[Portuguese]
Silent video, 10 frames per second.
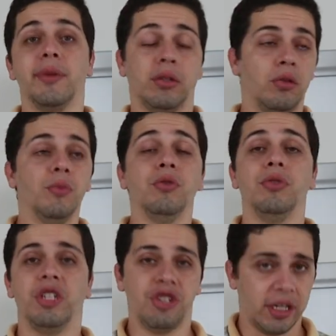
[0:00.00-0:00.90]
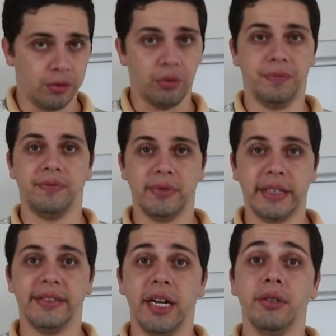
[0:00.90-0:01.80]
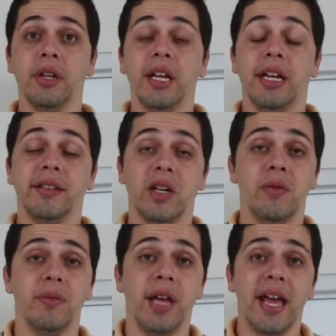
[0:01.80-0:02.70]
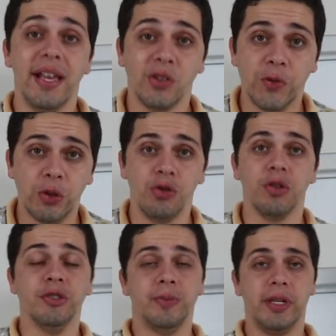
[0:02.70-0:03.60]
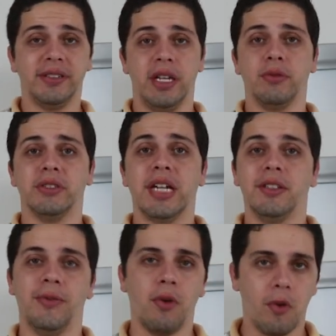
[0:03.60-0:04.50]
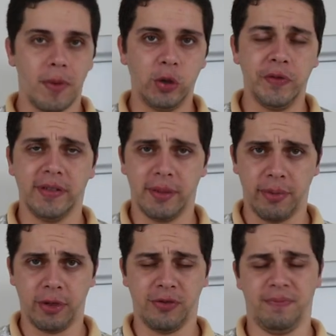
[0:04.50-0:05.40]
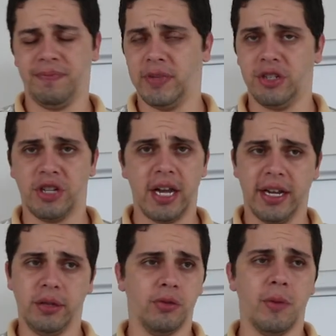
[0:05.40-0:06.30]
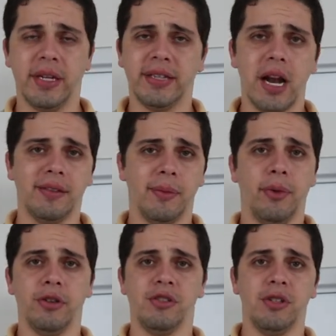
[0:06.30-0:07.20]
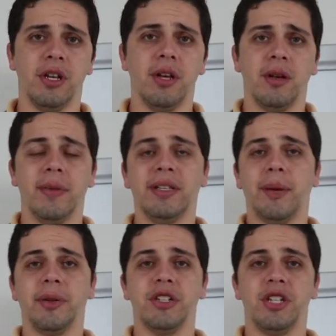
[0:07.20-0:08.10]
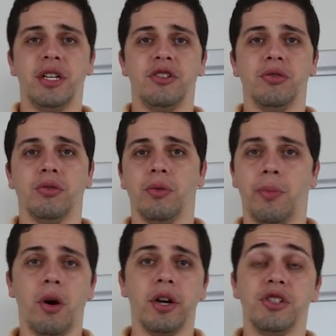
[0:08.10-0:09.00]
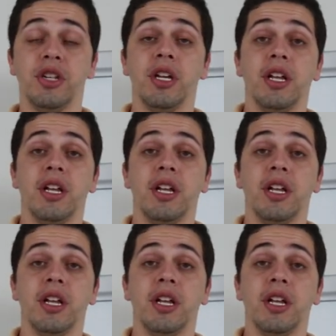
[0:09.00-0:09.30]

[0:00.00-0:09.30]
para todo mundo que já entrou, tá certo? Então é esse o vídeo de hoje, espero que você tenha gostado. Se ficou alguma dúvida, você pode deixar aqui nos comentários, você pode mandar pra gente no suporte.